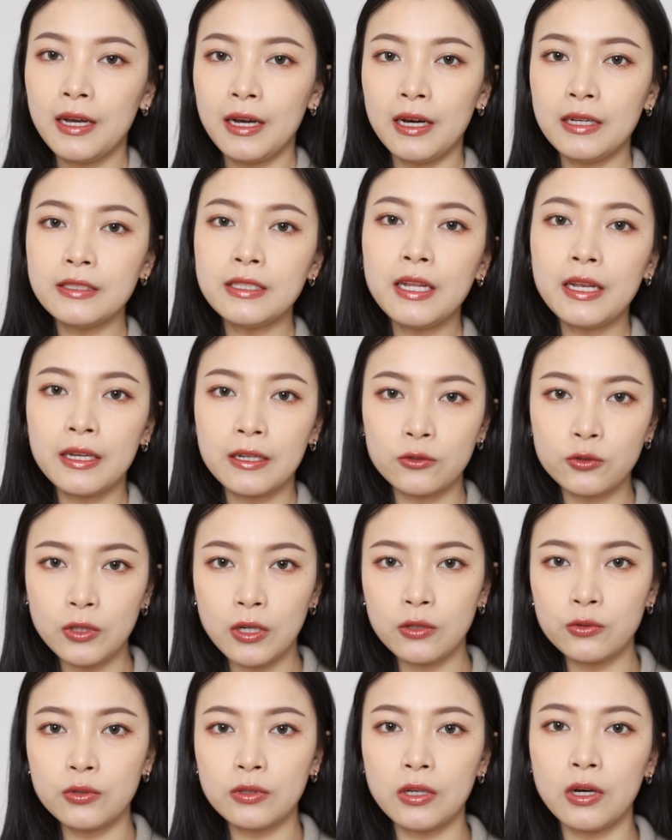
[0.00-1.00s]
然后这样两个
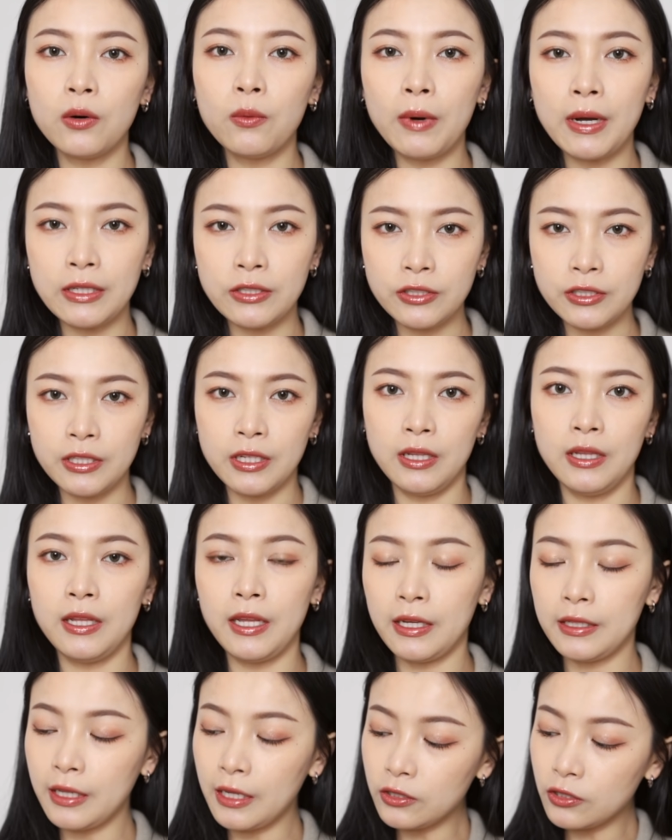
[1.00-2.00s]
妆容就都完成
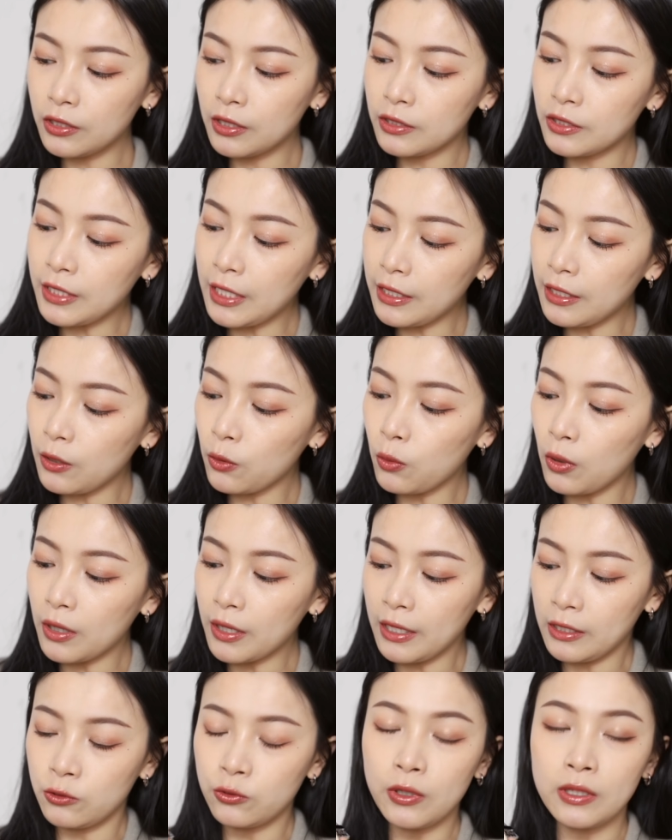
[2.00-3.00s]
了。那这个站店光
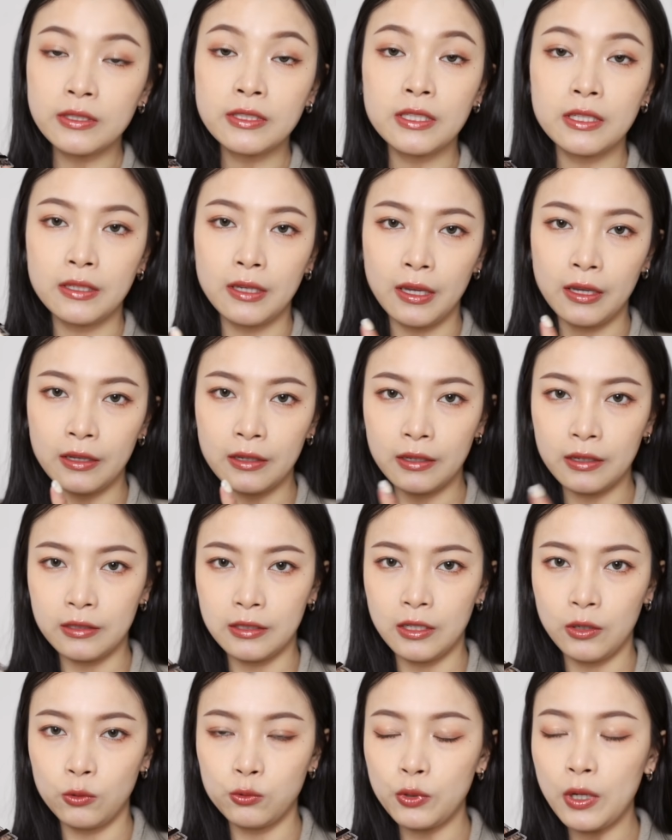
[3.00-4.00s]
感双色眼影盒
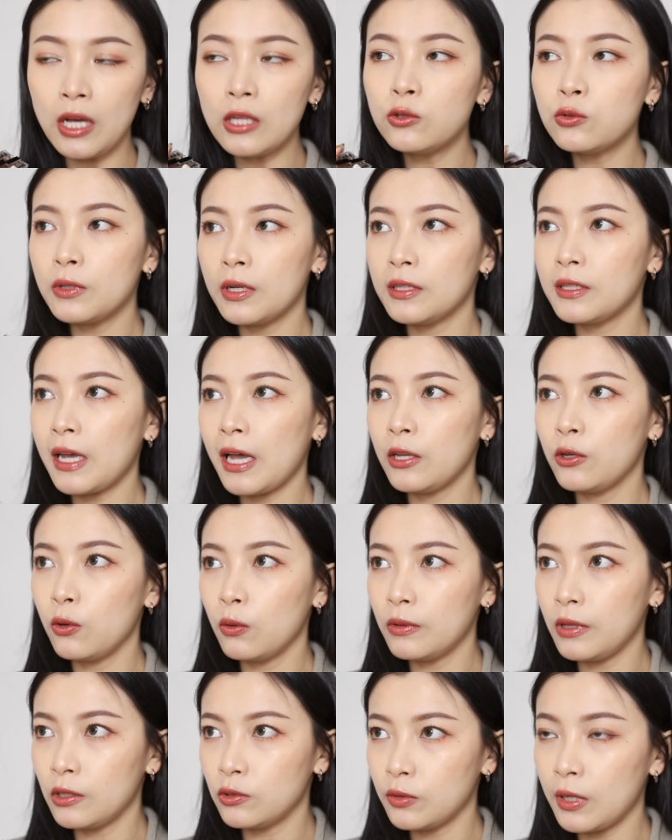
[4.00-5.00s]
呢，我觉得它最大
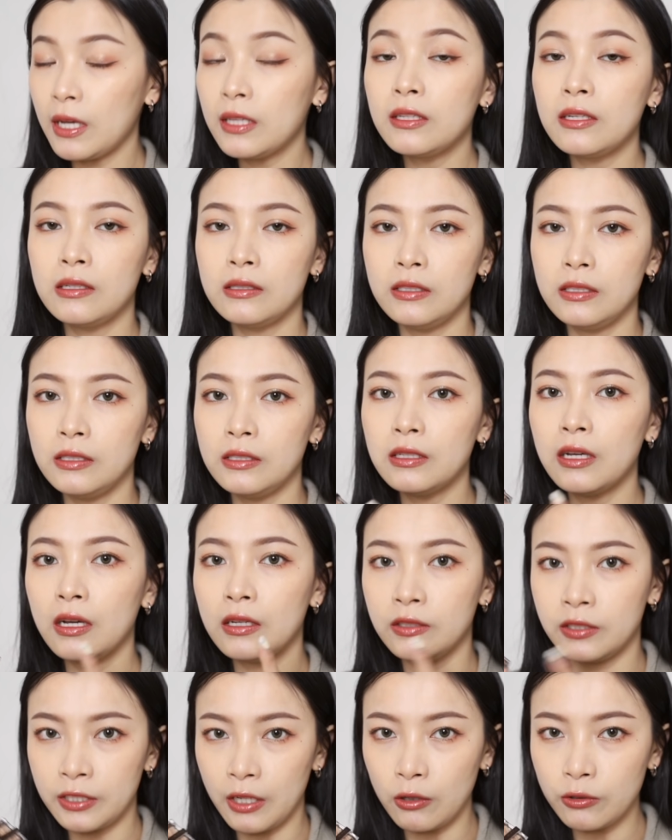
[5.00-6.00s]
优点就是它体积
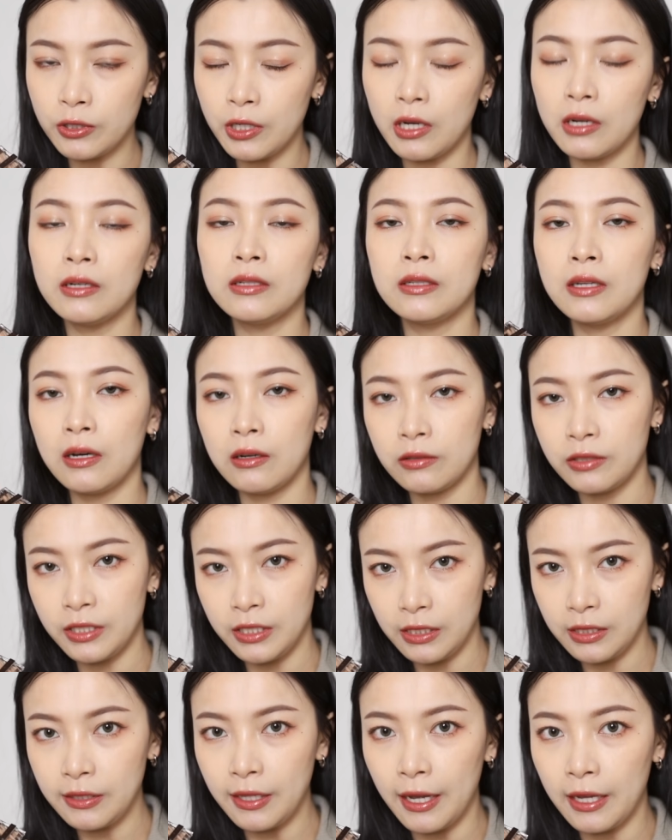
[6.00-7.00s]
很小巧，很好
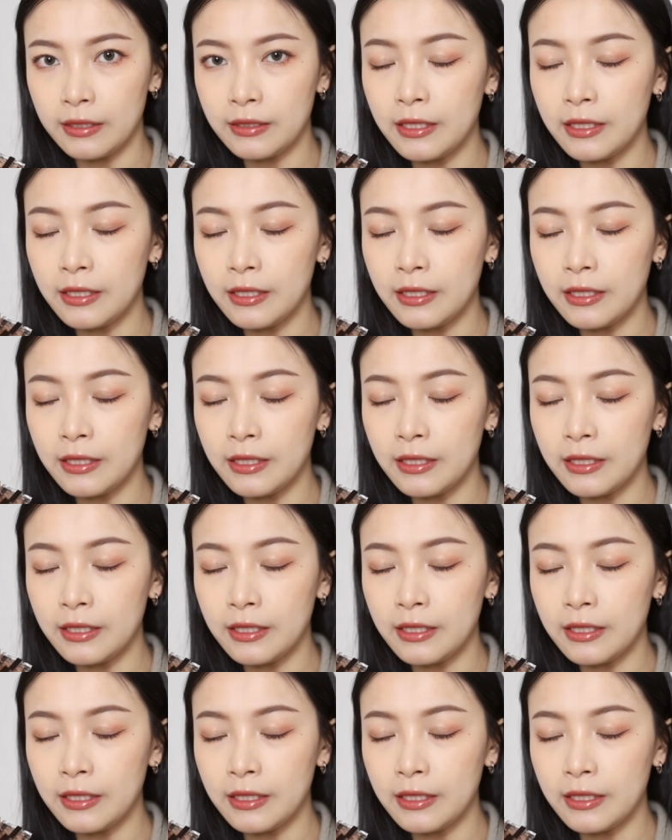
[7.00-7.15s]
携带。